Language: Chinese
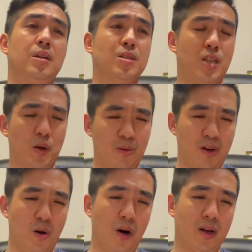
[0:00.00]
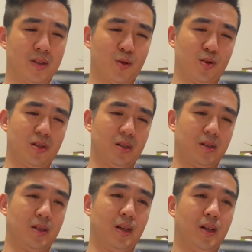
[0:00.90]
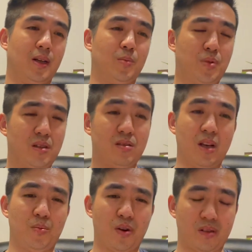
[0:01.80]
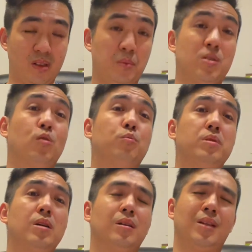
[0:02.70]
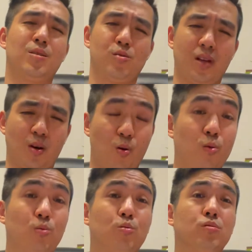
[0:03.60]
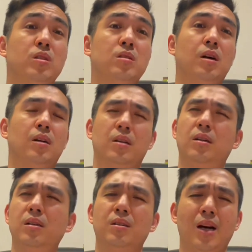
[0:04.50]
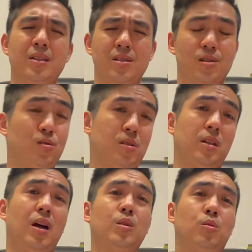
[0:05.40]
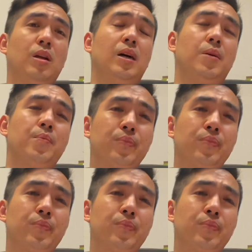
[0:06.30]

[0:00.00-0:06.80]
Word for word: 千万不要忘了，就是 Pete Sampras 那么牛逼啊！但是在红土地上克他的人实在太多了啊。